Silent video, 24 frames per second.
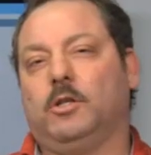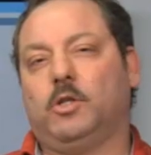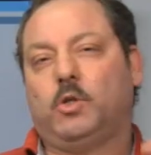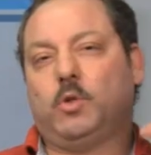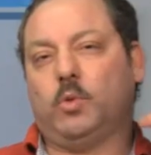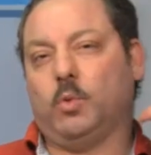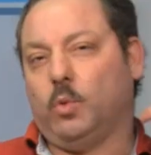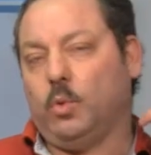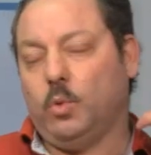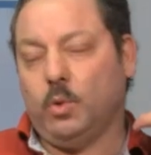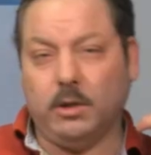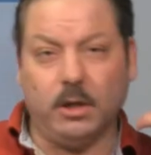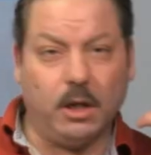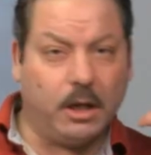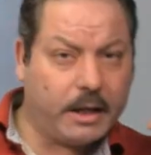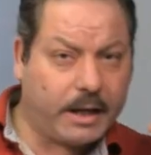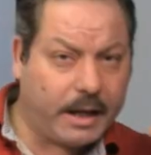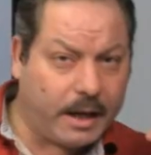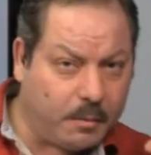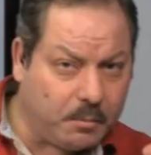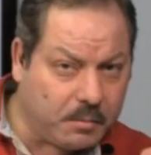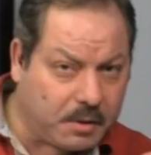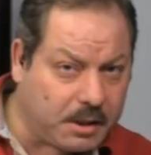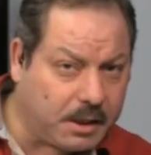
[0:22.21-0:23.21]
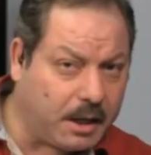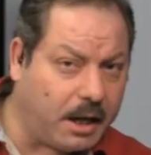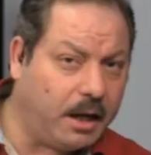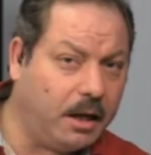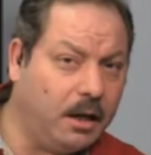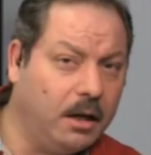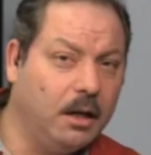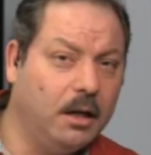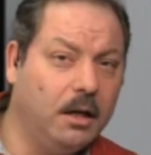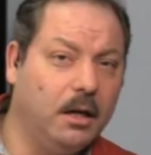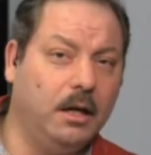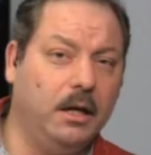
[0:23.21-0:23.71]
الشروط الخمسه
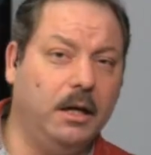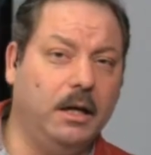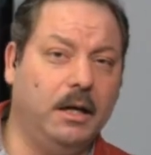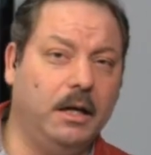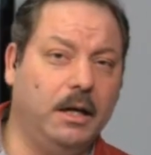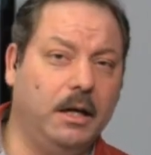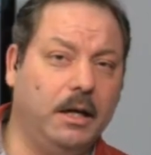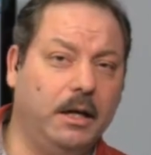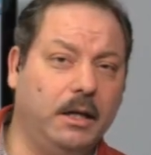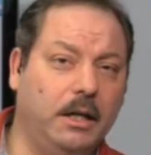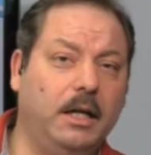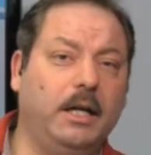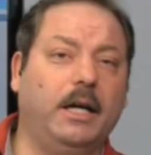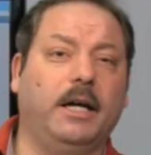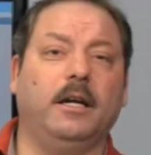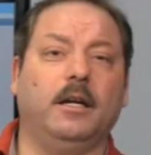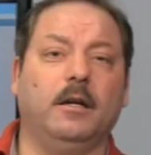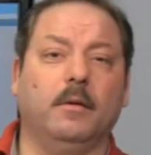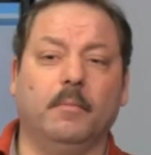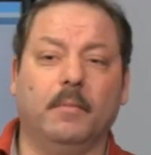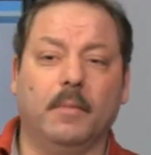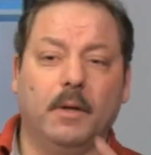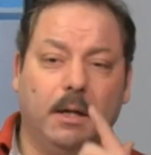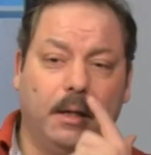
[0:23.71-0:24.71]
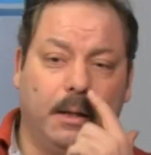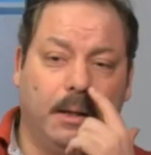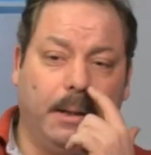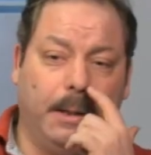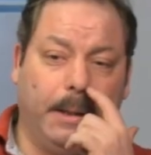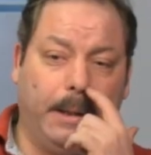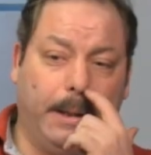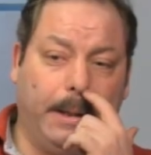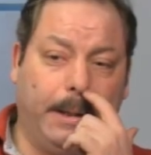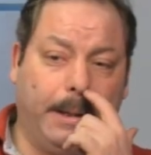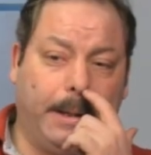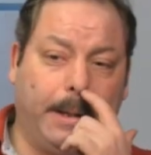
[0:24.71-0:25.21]
آه للعلم
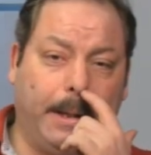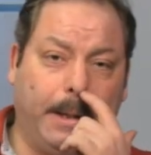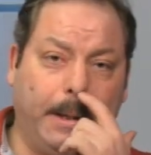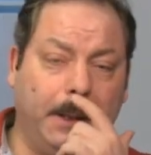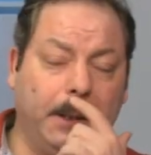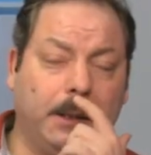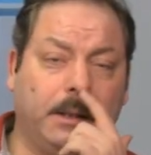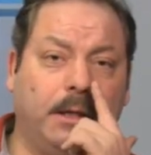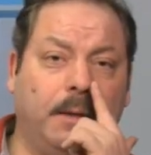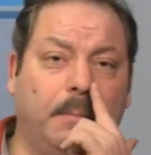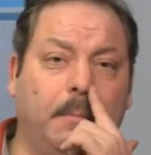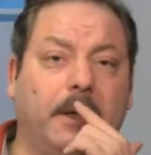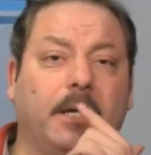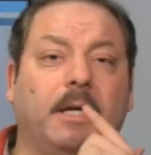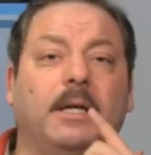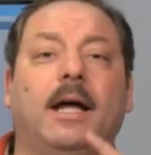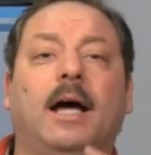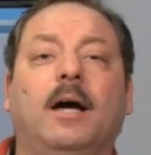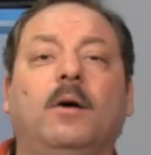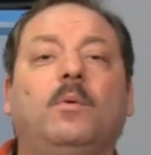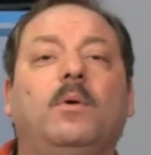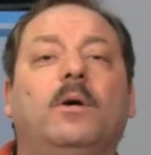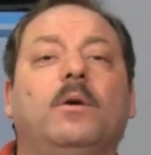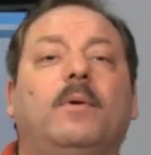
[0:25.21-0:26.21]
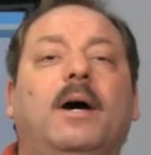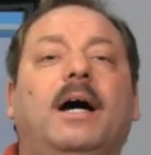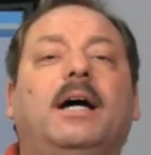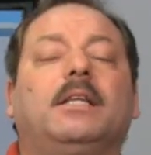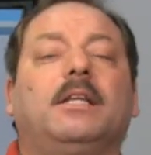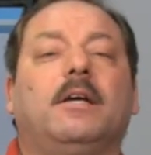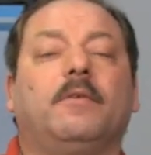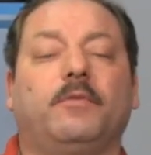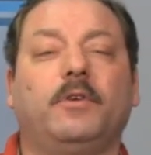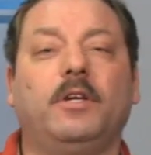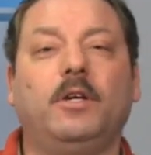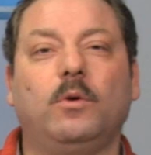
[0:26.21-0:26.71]
اللي كانت يمكن اول
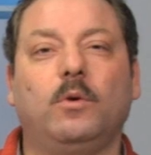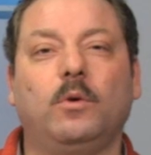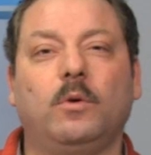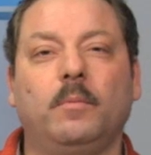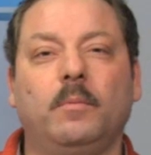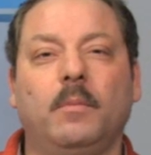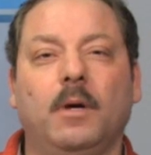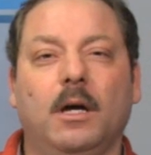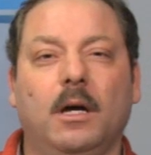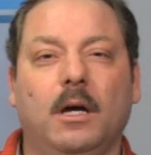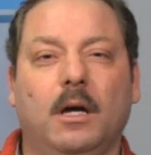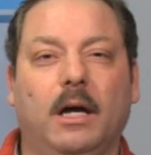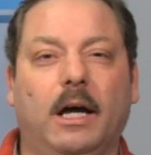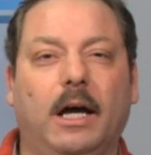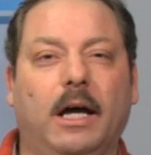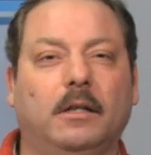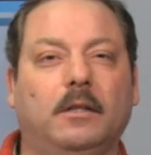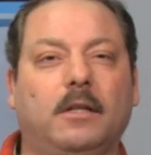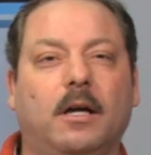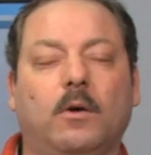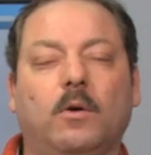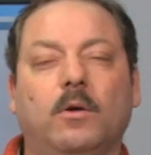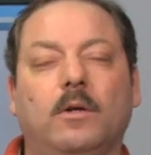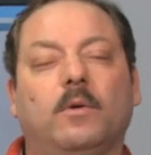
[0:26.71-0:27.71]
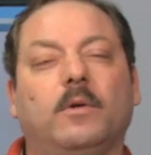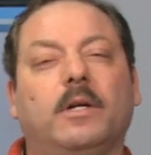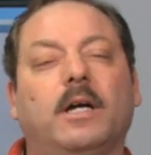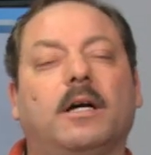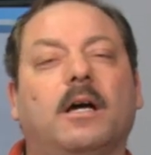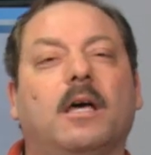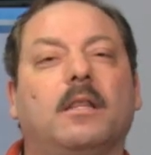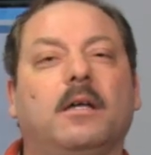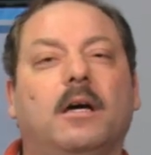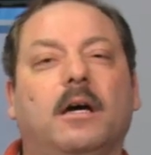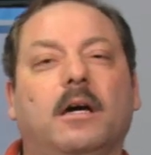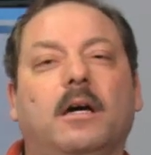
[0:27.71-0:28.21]
واحده فيهم ان تكون هناك
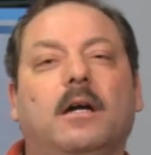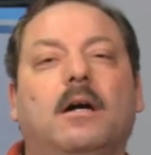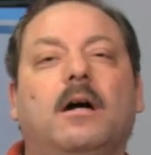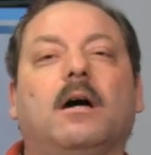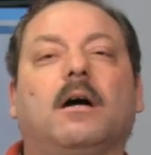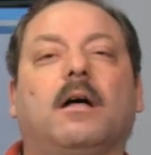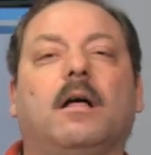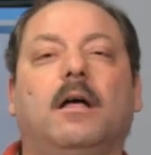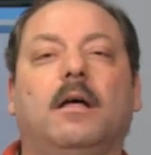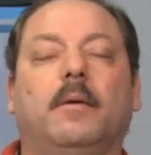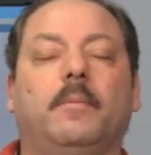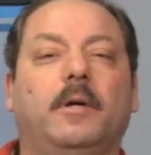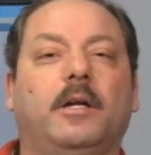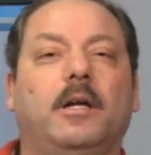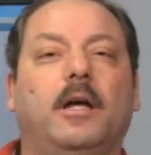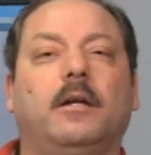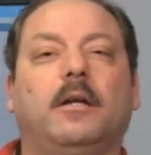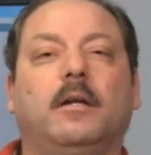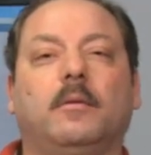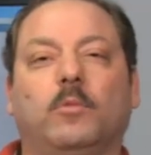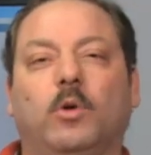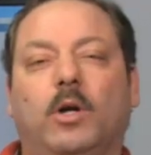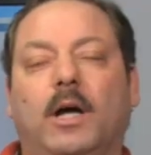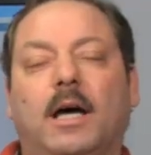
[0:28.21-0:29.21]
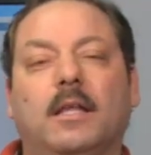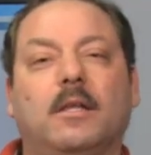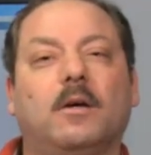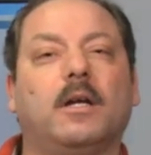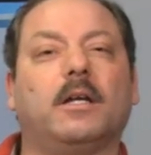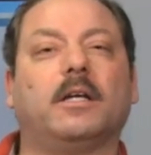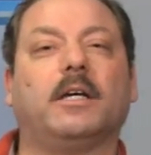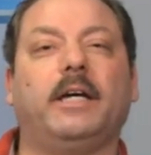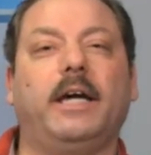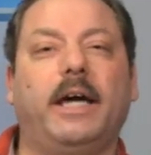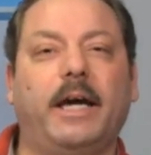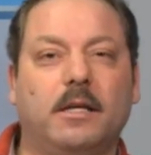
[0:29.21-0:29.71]
ظاهره قابله للملاحظه
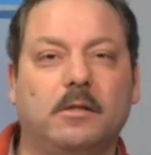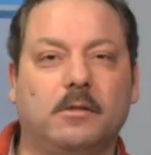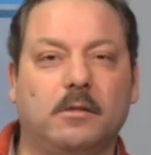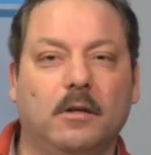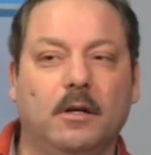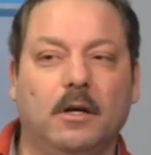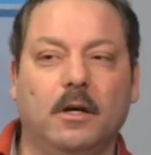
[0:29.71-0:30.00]
والقياس